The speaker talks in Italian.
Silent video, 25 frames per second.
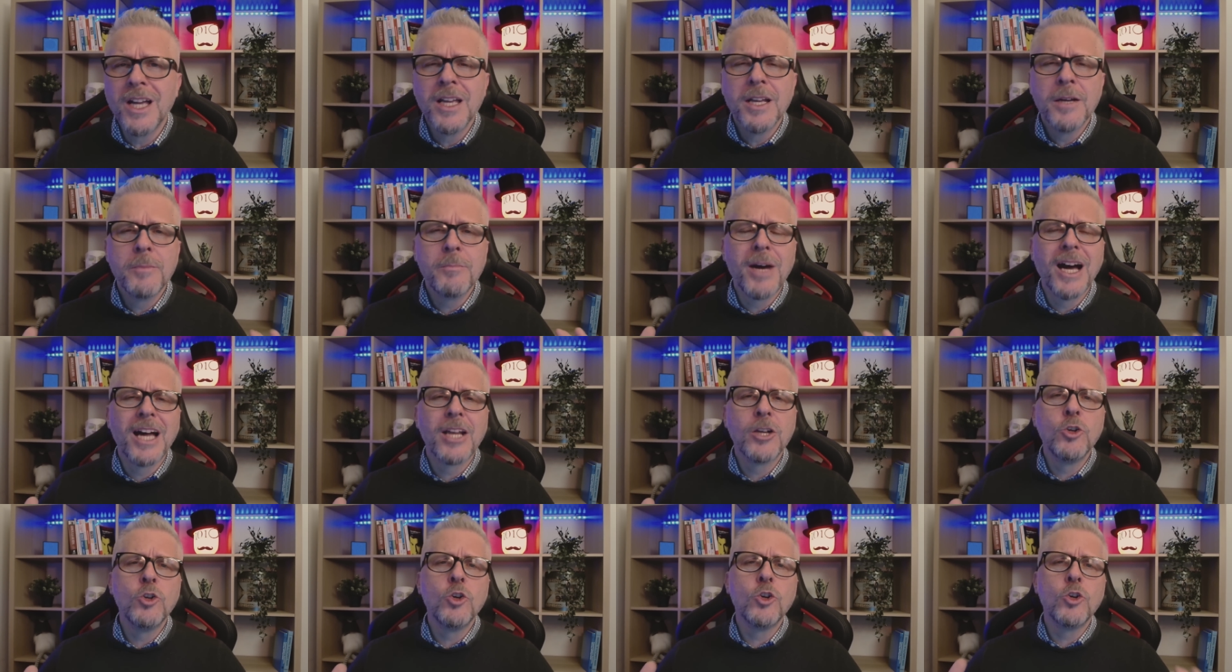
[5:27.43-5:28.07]
ma
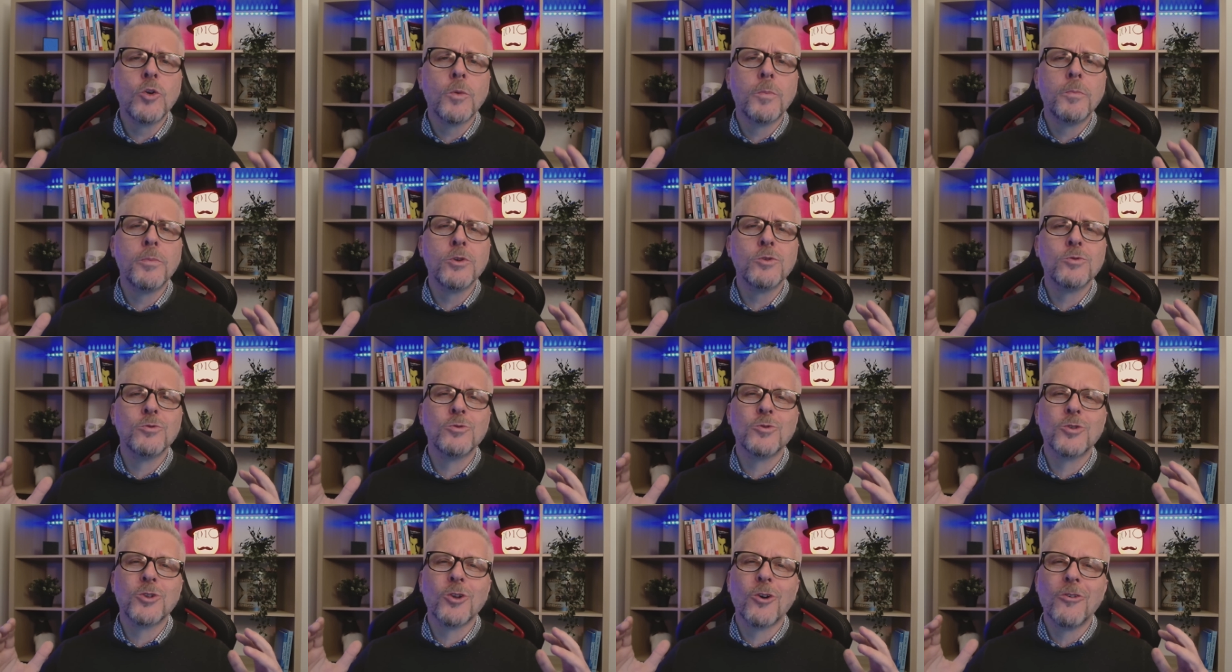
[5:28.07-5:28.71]
non ho
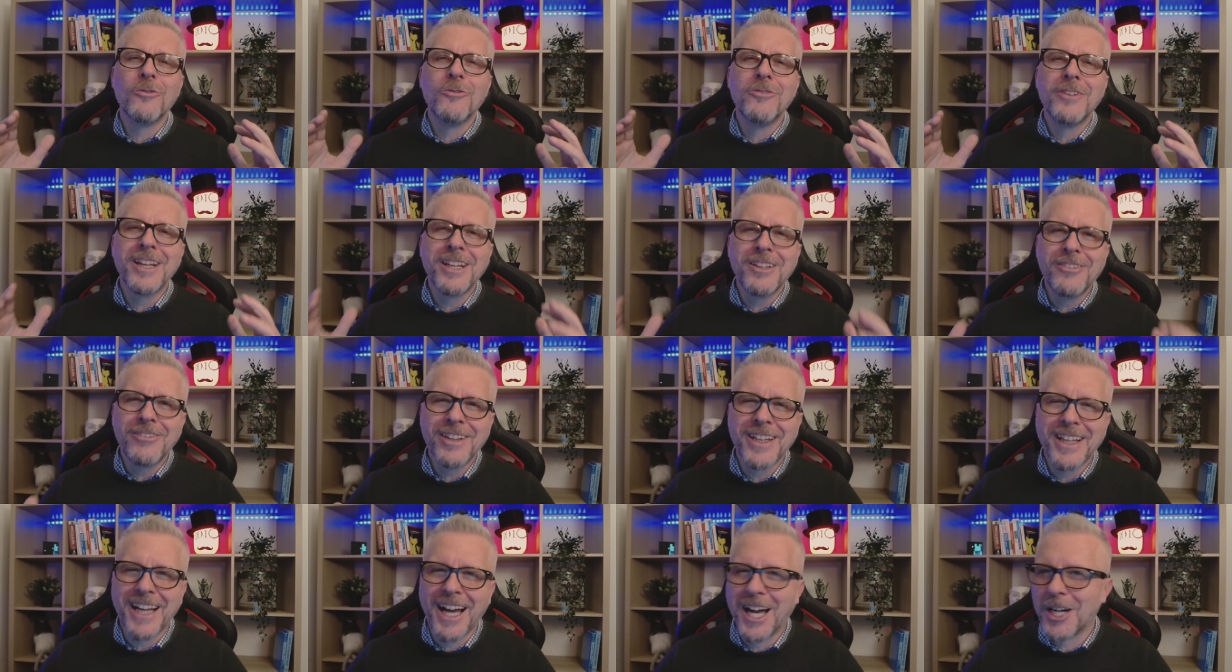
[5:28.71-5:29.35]
potuto
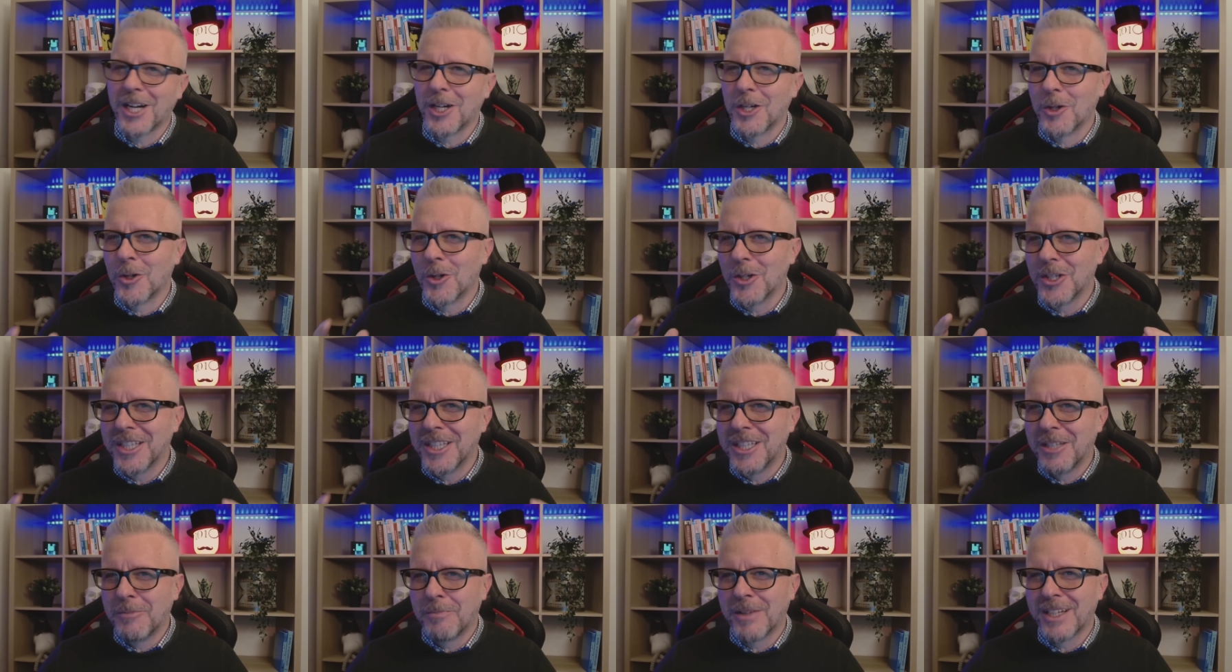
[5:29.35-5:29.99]
verificarlo
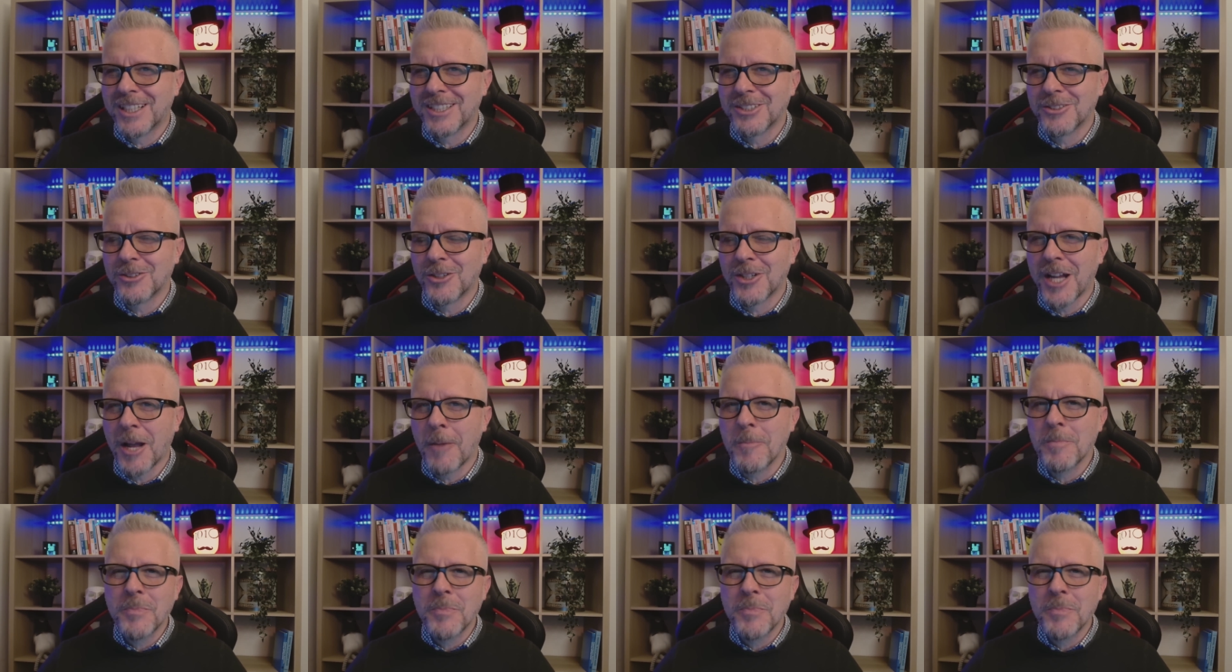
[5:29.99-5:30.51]
di persona.